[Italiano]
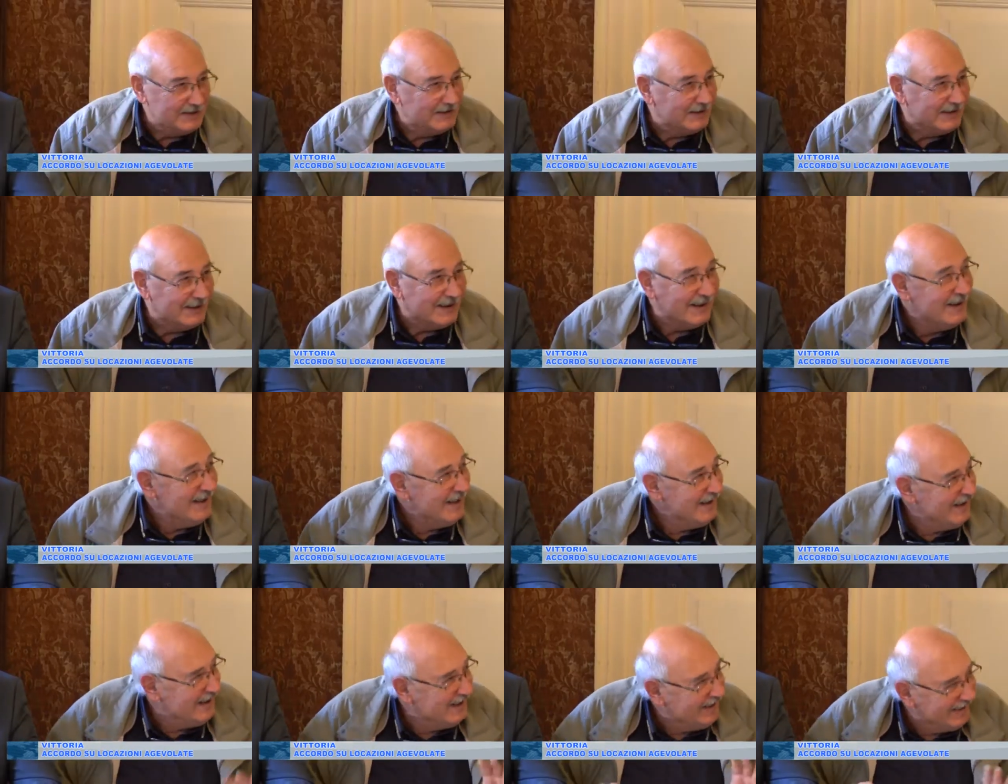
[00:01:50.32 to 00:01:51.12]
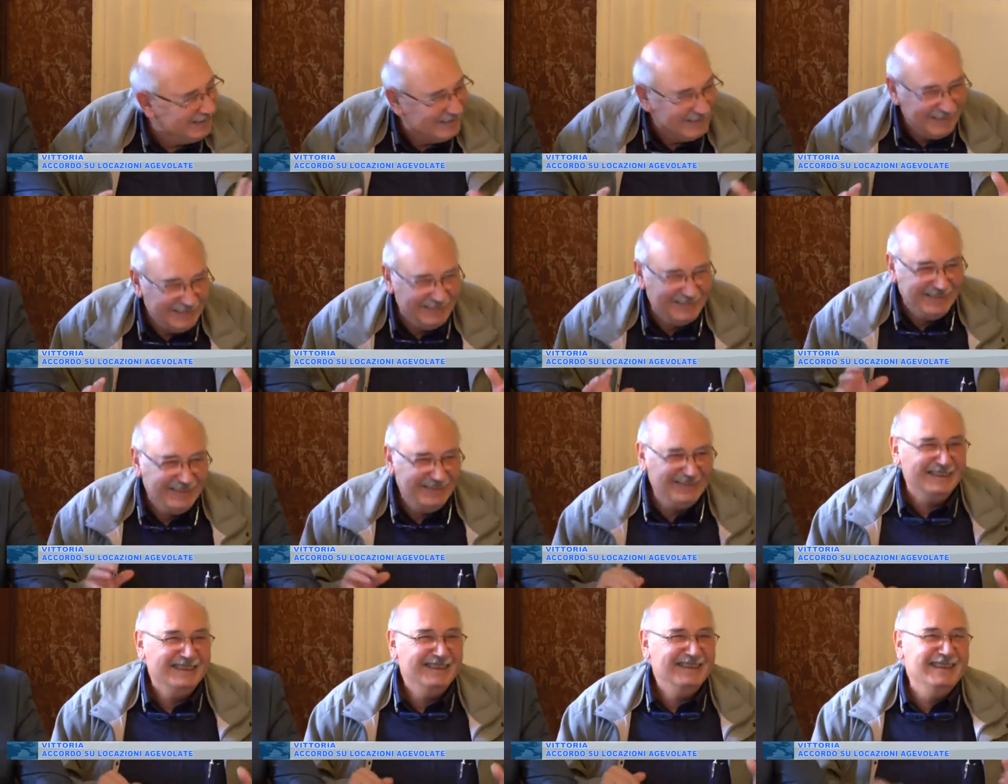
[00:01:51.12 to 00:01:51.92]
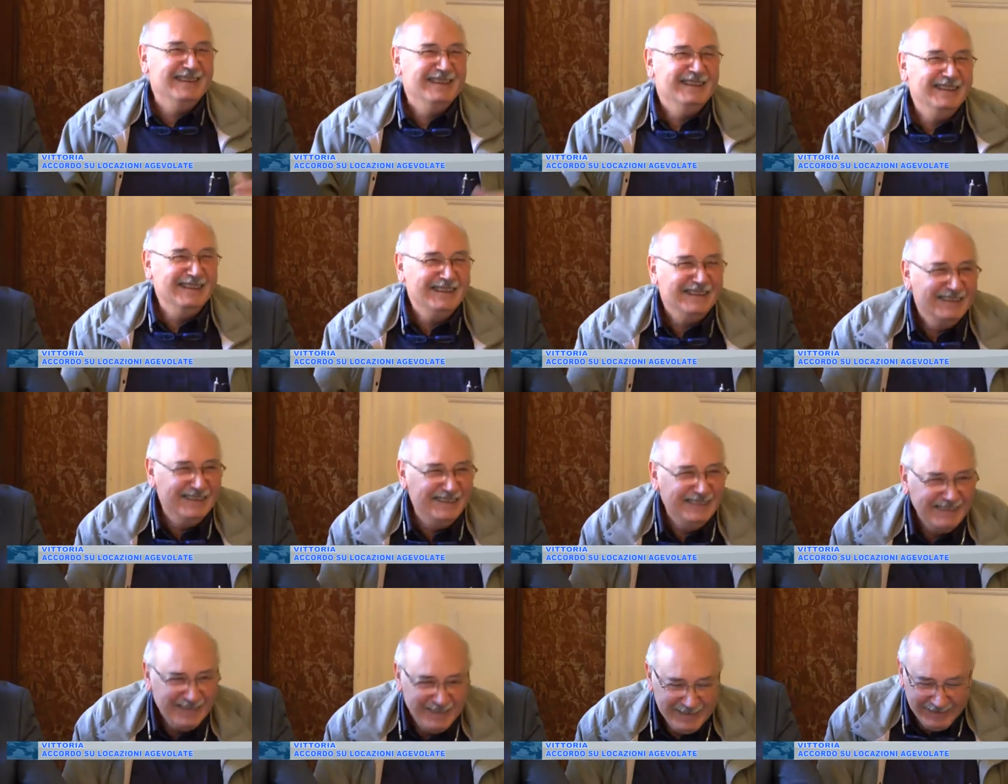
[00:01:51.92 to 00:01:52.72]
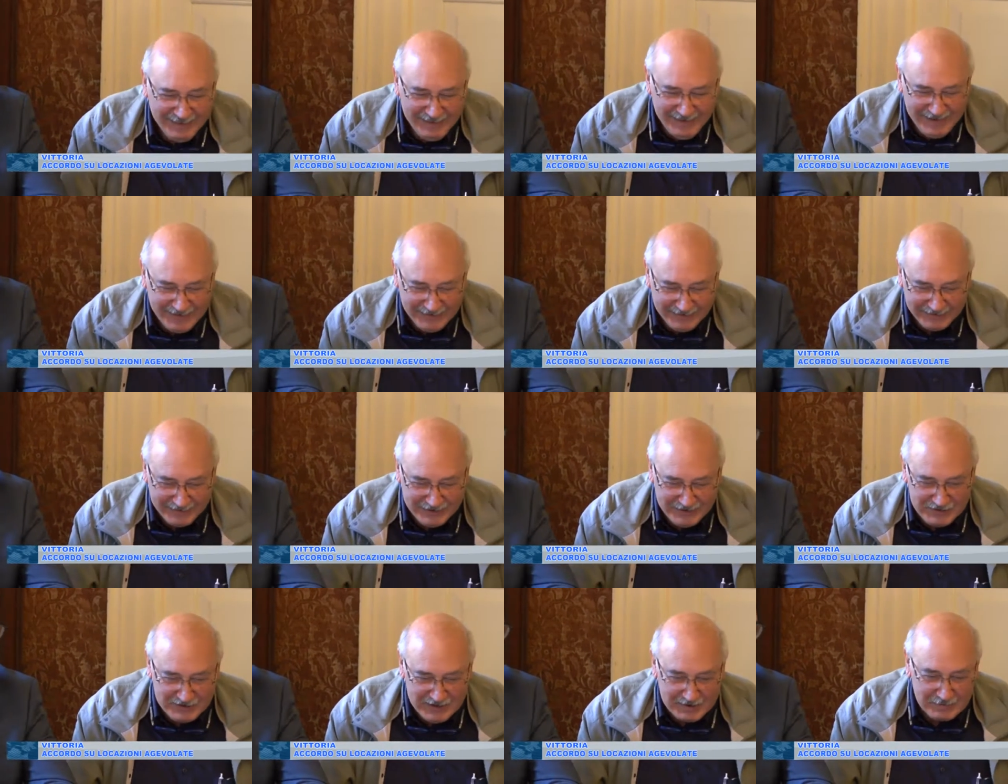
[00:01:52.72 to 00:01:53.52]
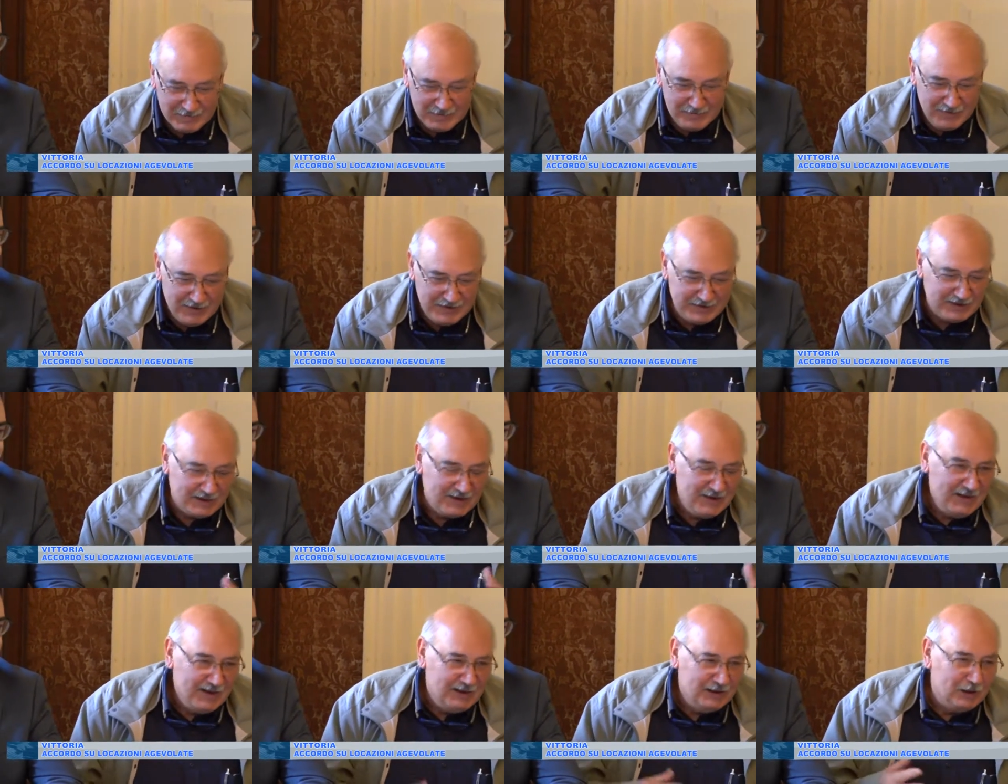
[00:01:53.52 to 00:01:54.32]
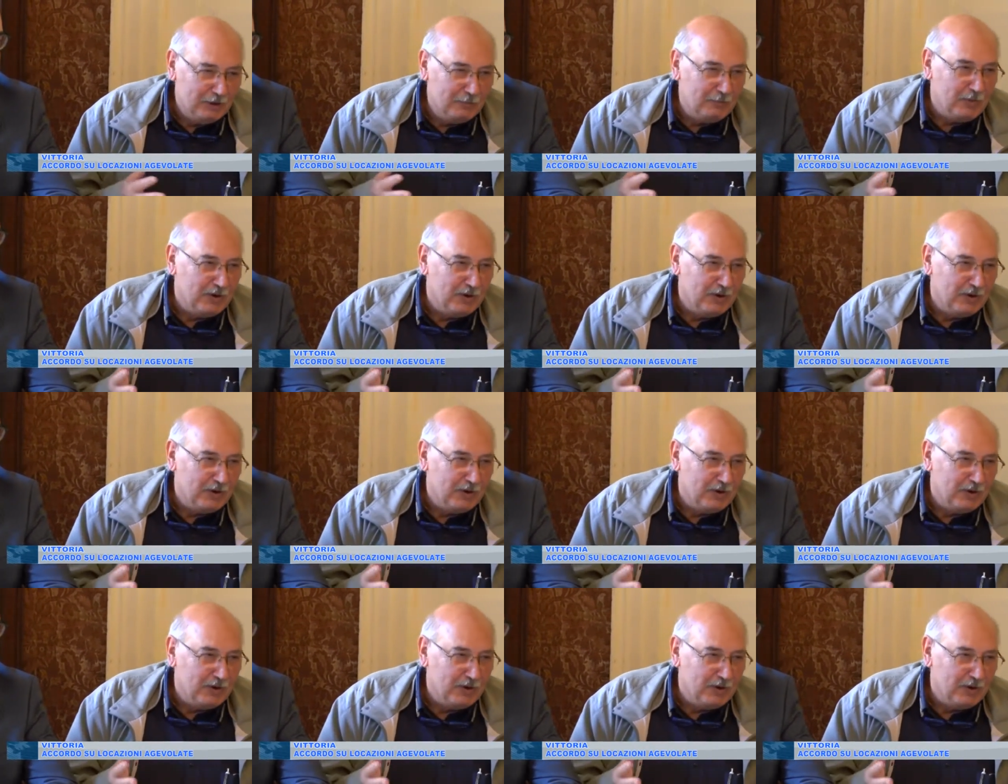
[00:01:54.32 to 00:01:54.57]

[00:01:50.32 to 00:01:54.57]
gli inquilini, quindi la Tari in particolare. Questo consentirà di far emergere